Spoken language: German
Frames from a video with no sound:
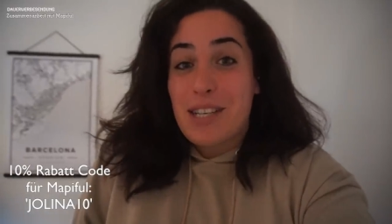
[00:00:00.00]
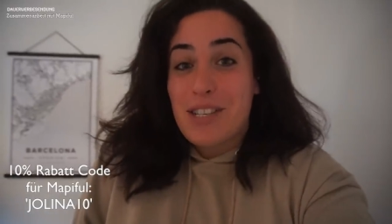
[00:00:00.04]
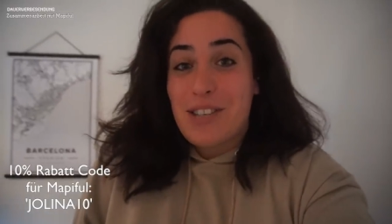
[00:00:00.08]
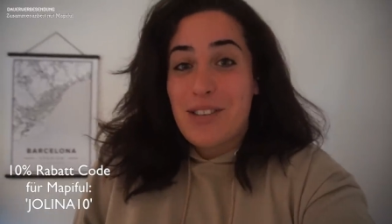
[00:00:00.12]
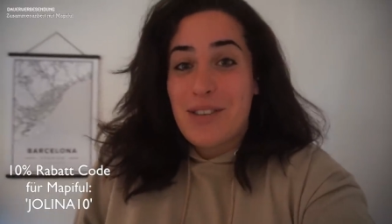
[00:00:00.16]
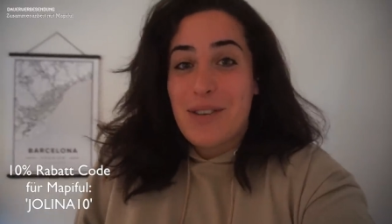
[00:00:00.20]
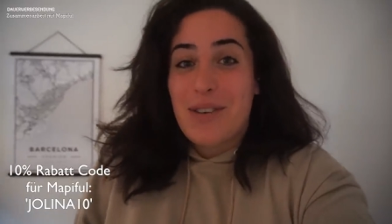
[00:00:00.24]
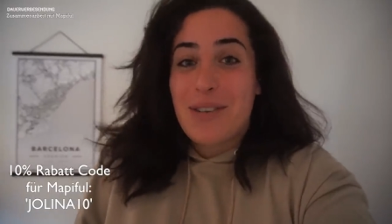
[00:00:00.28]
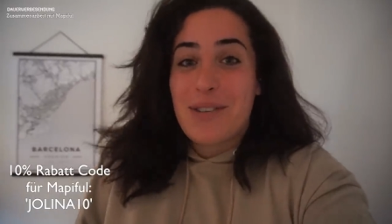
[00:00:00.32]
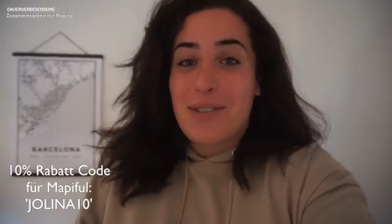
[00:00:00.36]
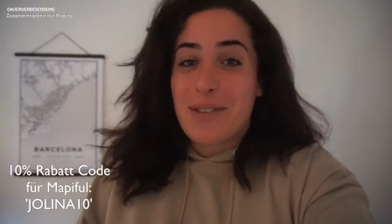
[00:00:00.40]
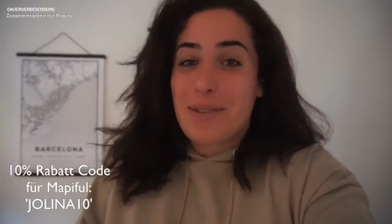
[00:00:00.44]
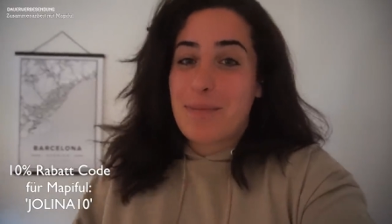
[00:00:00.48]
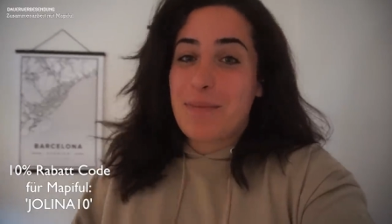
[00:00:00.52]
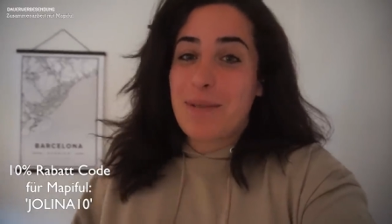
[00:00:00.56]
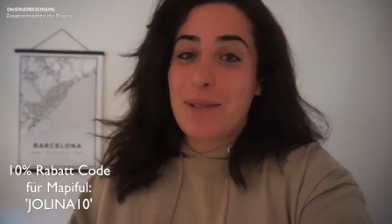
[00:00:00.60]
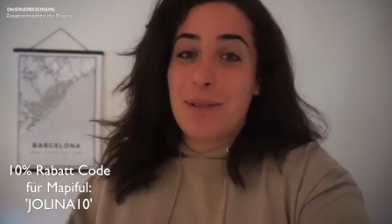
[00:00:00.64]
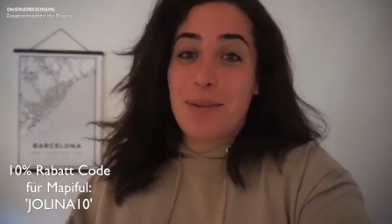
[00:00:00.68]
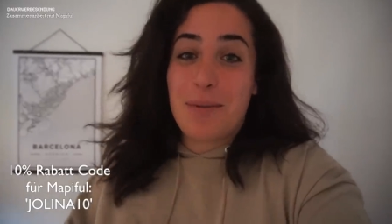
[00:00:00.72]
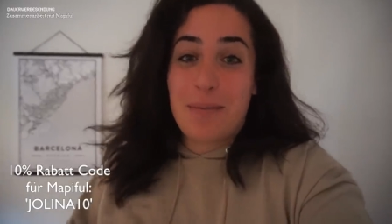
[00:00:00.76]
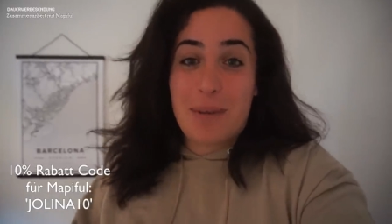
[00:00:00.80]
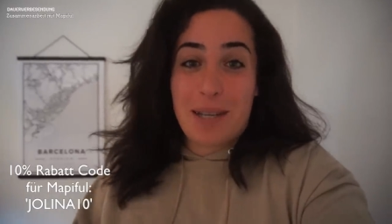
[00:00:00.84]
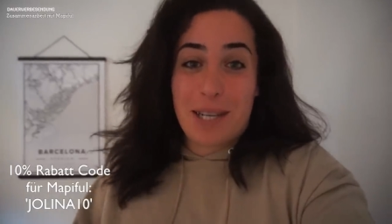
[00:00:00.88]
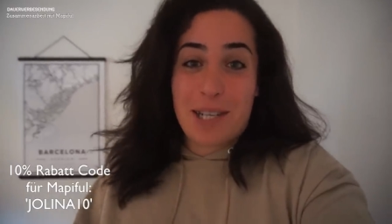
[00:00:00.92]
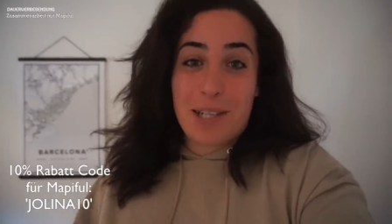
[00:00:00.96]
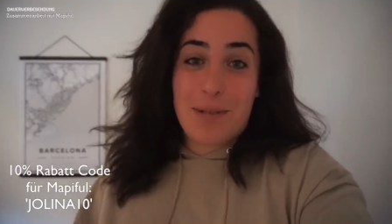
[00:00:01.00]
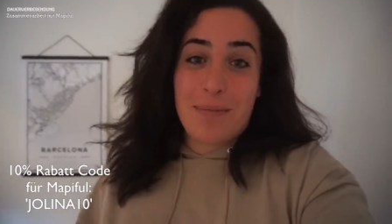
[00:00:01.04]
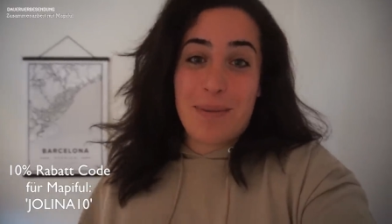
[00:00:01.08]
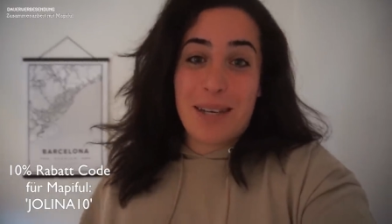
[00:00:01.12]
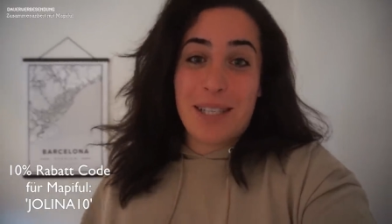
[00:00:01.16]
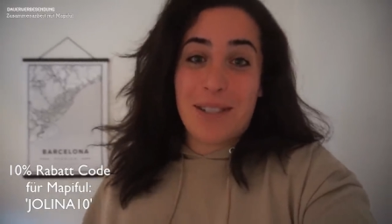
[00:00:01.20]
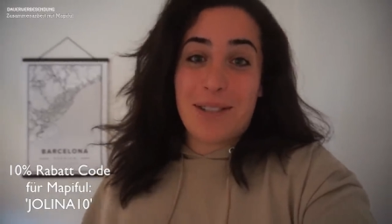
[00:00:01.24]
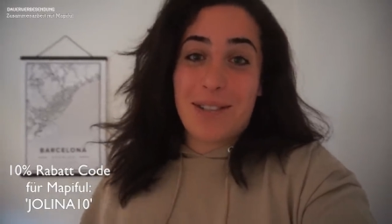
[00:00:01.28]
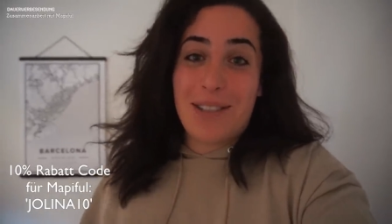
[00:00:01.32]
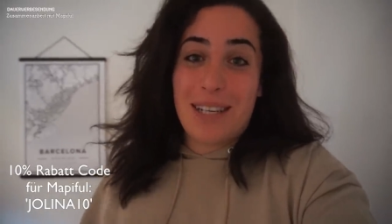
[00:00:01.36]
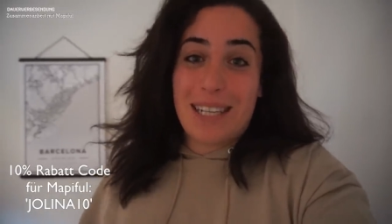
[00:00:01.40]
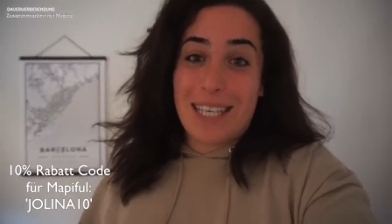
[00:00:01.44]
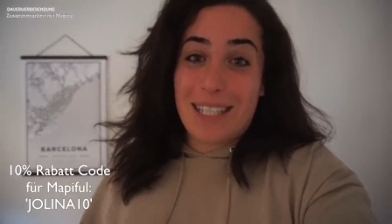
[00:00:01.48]
schön und ich bin super
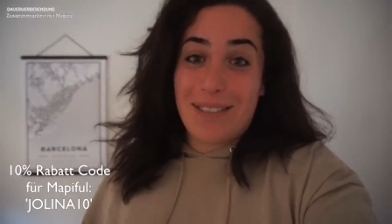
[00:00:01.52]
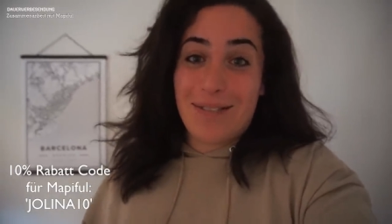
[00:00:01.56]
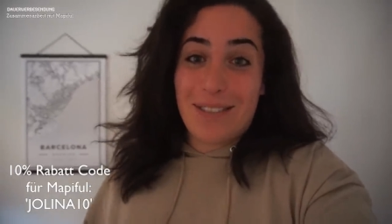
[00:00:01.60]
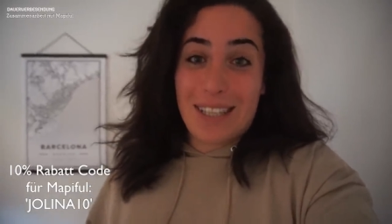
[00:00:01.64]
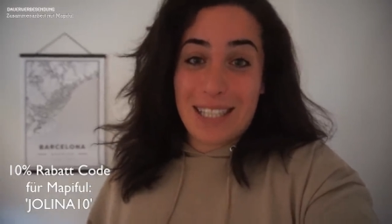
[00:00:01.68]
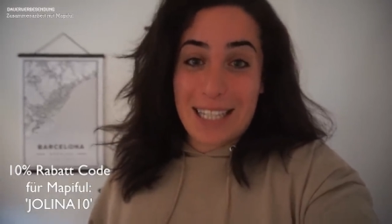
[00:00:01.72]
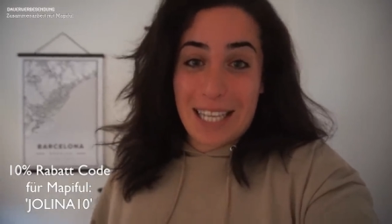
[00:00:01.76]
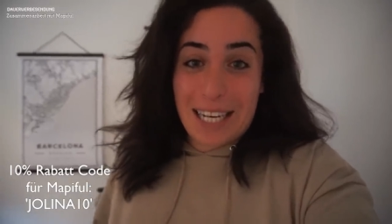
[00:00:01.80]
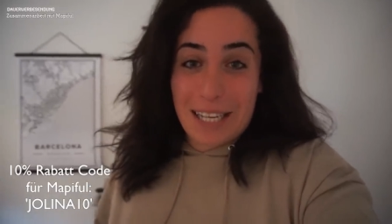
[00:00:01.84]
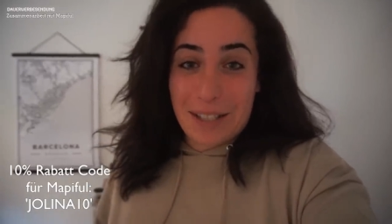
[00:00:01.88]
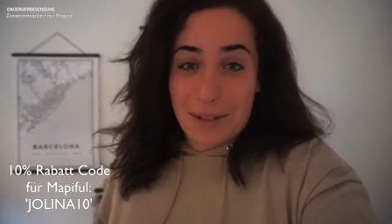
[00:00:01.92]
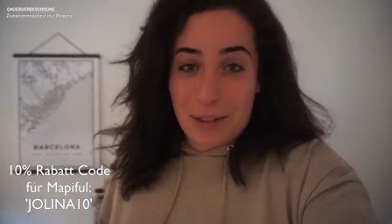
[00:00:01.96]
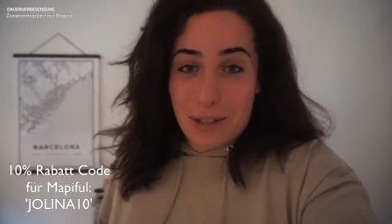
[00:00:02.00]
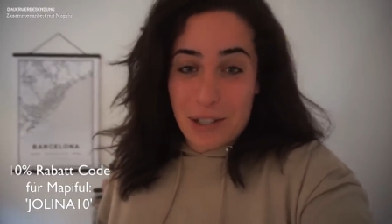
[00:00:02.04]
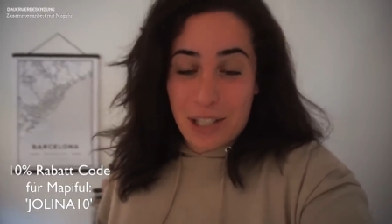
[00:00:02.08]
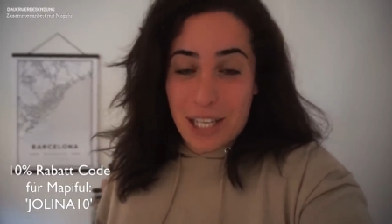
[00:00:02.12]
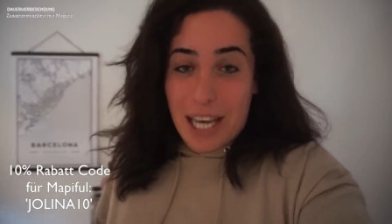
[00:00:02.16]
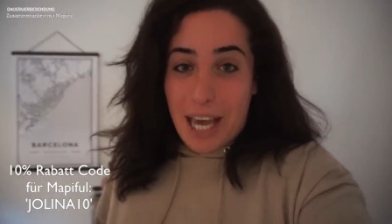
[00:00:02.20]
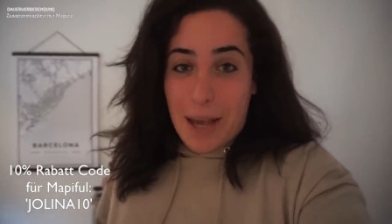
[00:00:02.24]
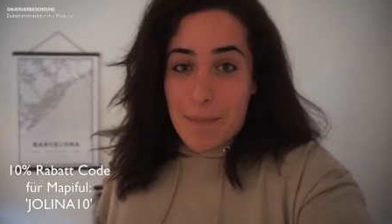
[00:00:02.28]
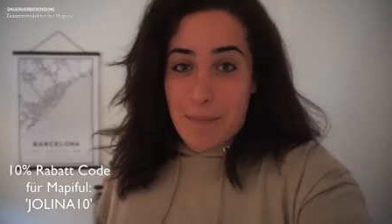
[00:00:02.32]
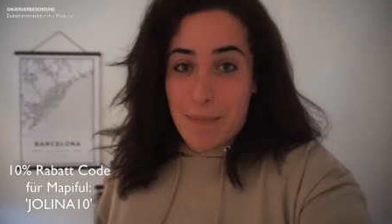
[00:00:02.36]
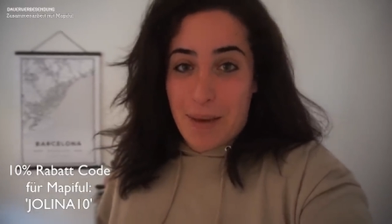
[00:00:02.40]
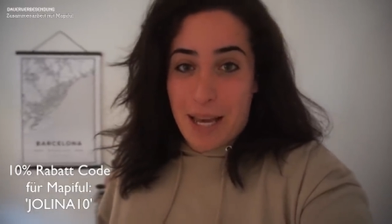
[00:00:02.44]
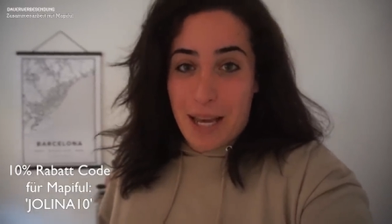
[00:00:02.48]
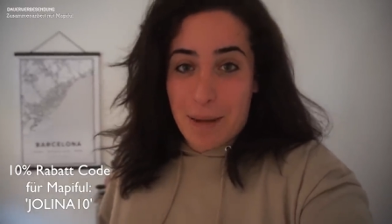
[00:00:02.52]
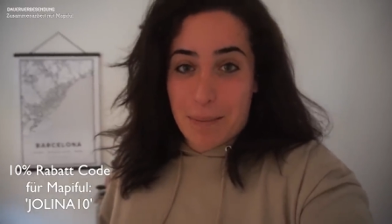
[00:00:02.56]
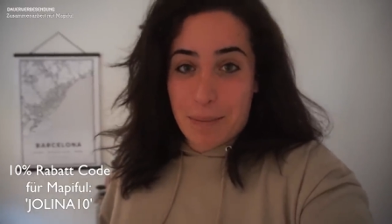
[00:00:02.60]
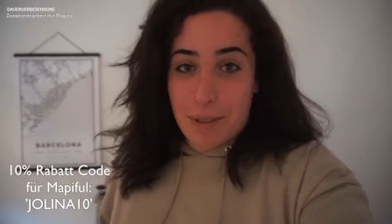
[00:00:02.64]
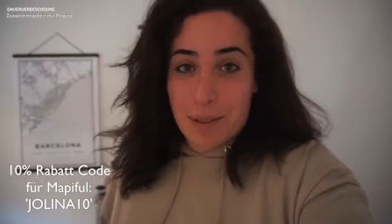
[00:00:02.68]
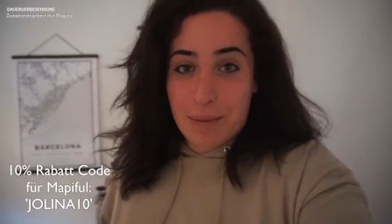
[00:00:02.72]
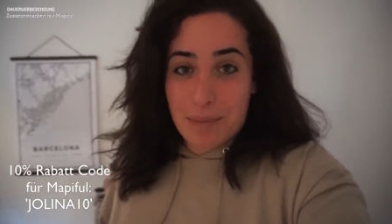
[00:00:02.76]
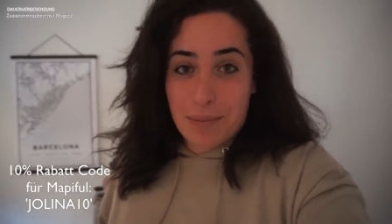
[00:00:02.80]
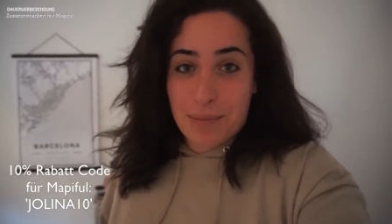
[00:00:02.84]
gespannt zu lesen, was ihr dazu schreiben habt.